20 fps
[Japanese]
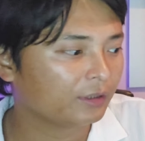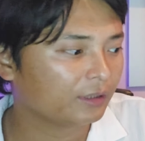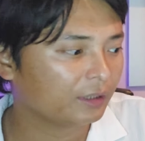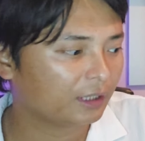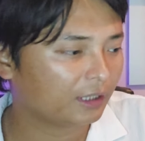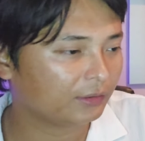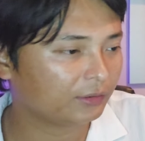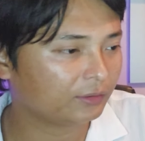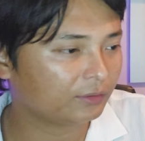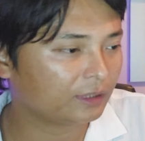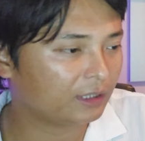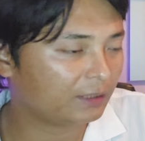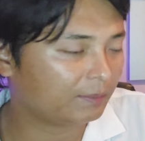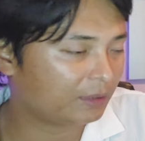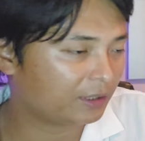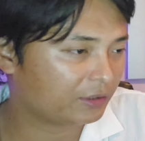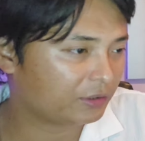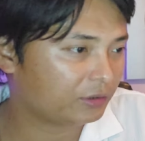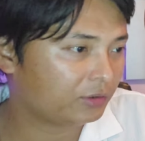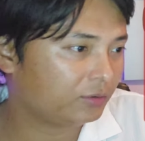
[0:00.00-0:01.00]
あとは、ま
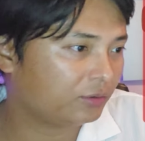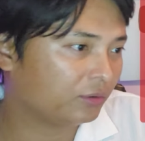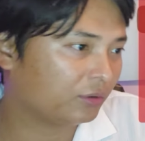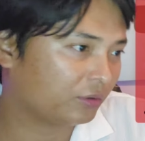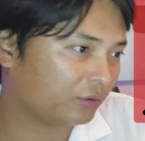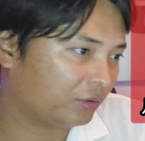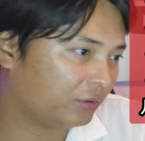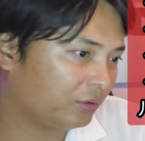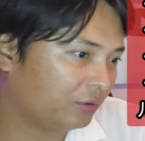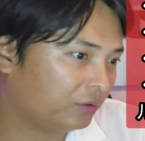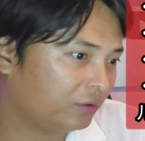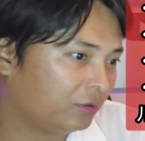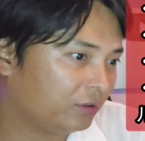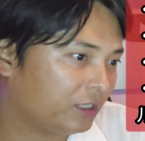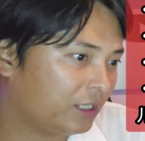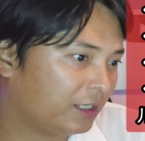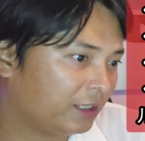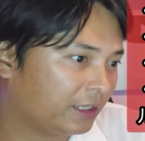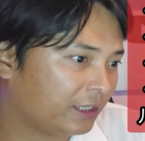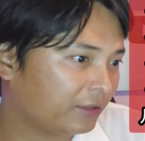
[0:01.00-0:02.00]
あ、中国
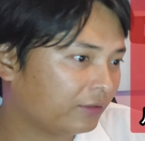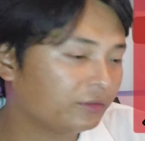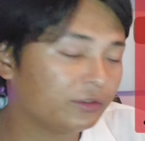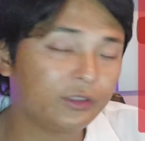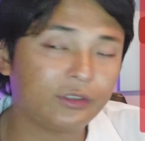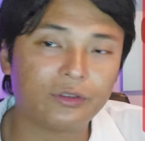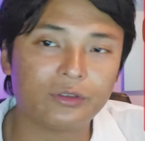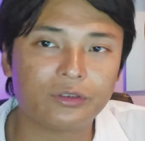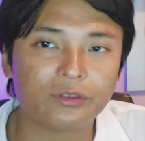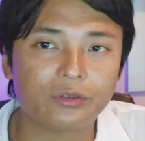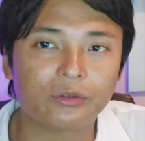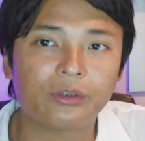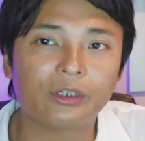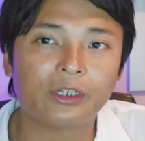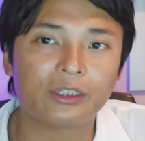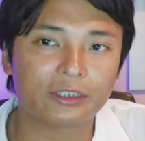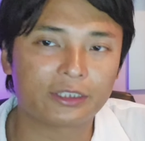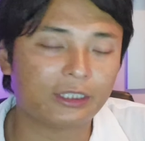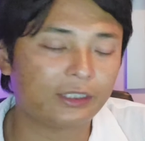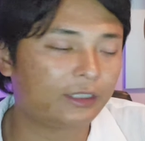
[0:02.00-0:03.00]
が120兆
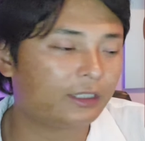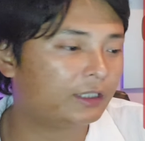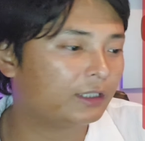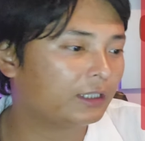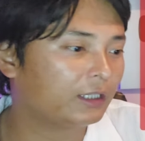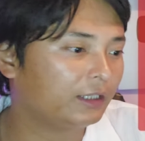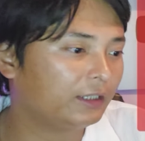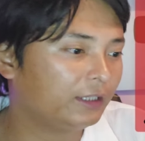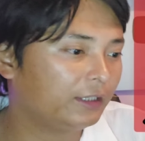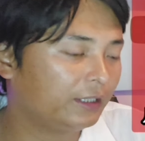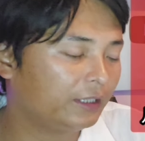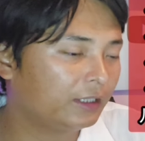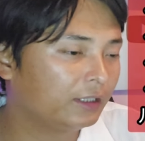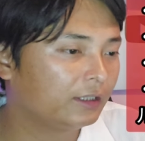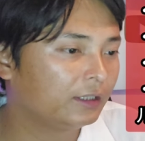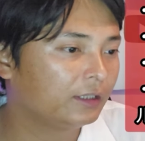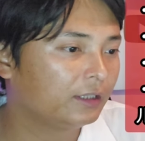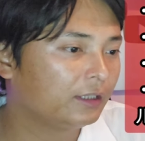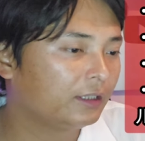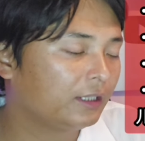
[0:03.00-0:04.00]
円3年間でね、
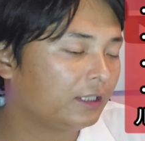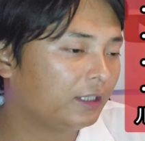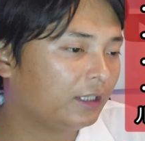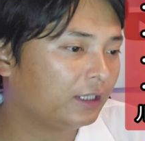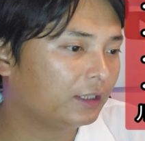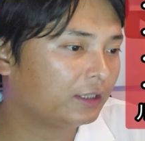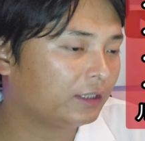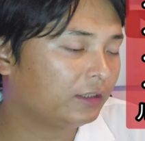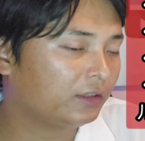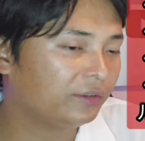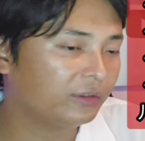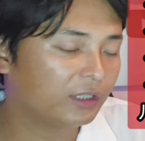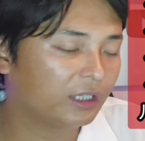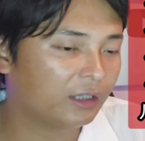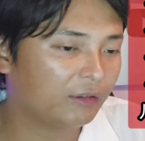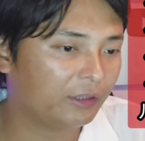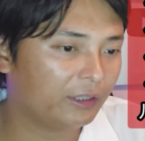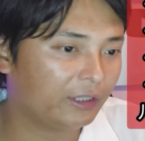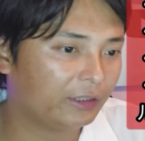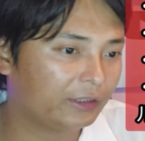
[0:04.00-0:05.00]
えー、金融
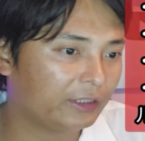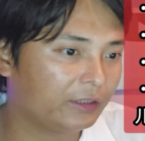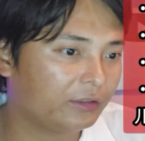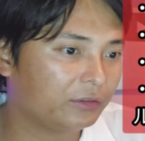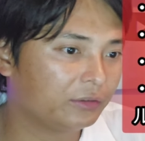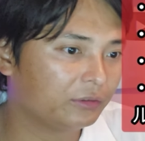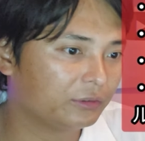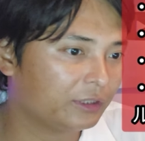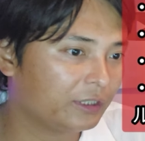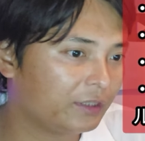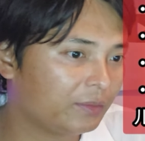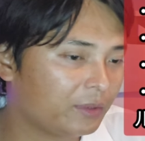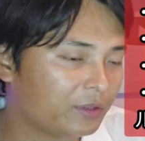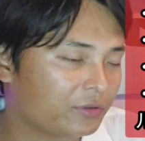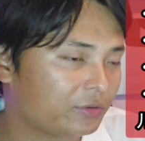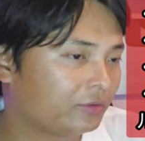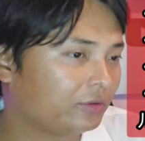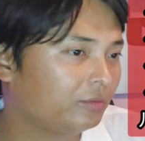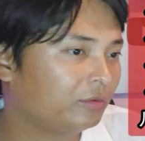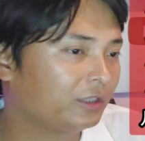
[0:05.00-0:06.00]
緩和やっていくので、まあ、
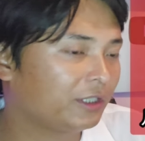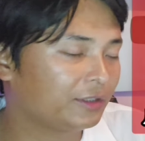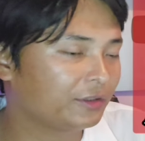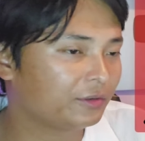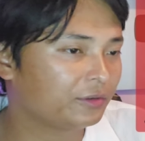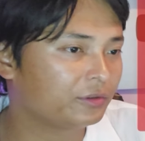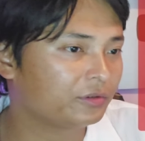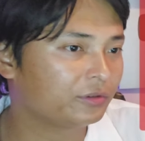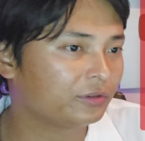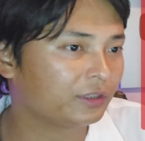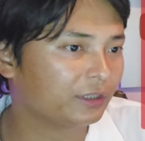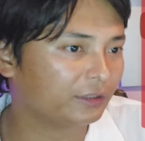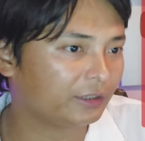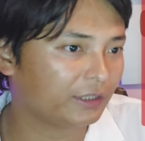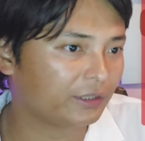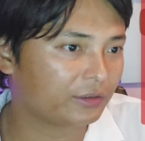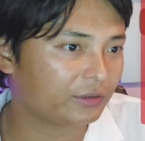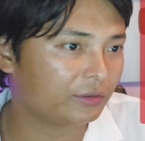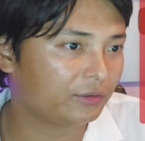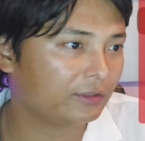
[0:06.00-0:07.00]
そこも仮想通貨に
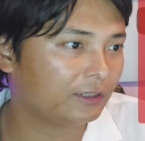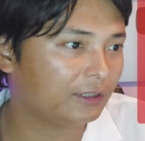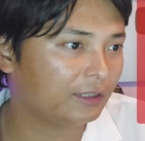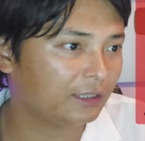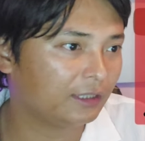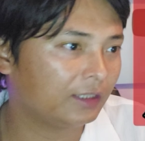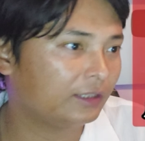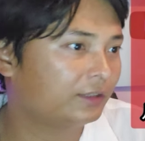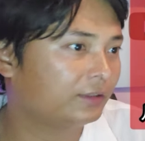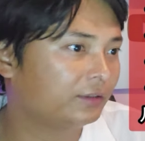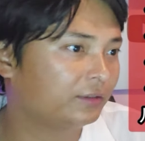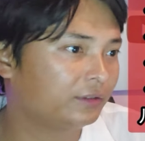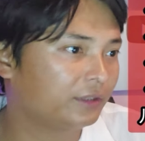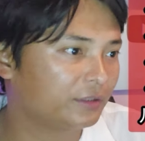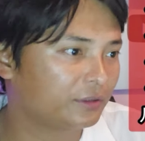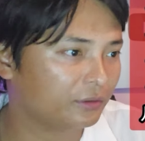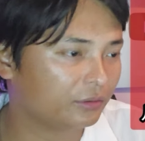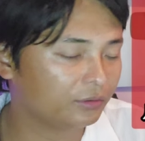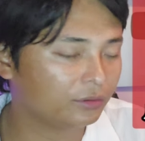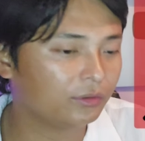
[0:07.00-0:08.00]
多少お金流れてくるで
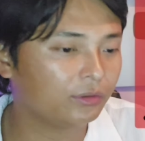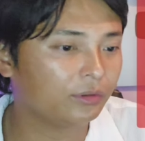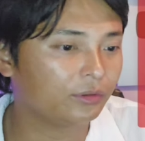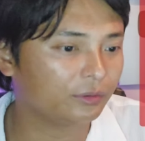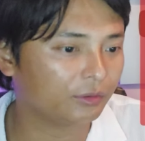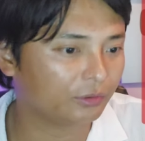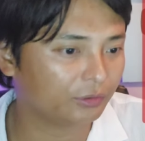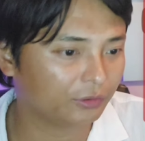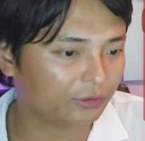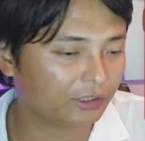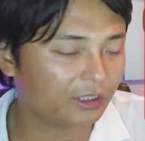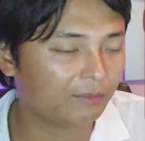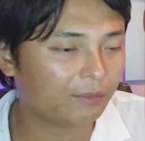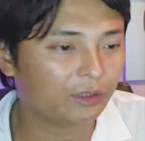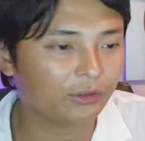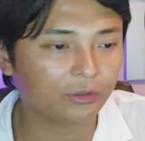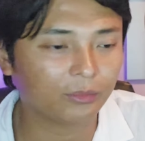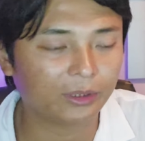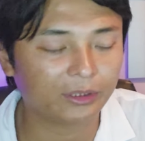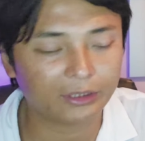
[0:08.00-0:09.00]
しょうということで
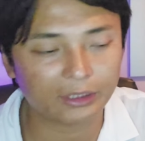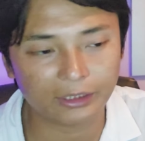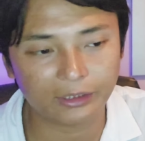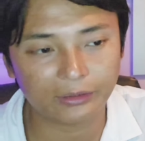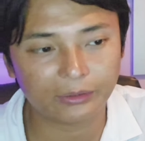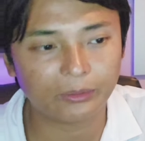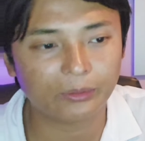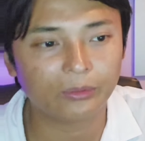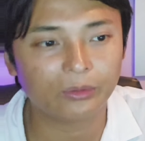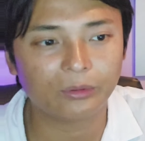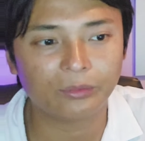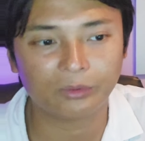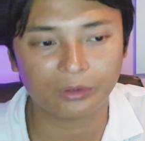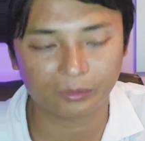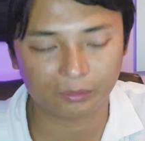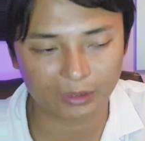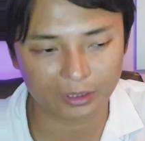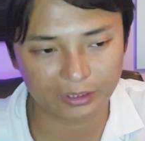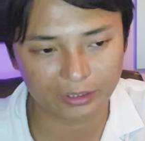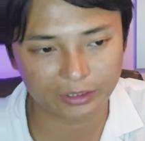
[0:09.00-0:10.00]
まとめたいと思い
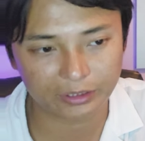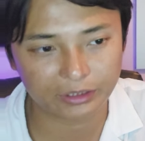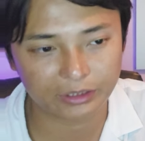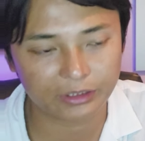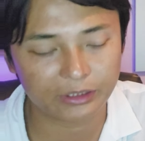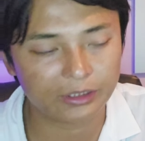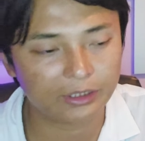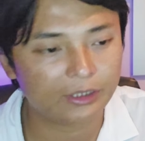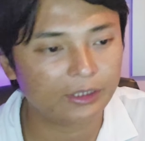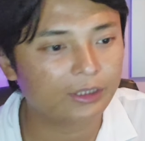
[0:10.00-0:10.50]
ます。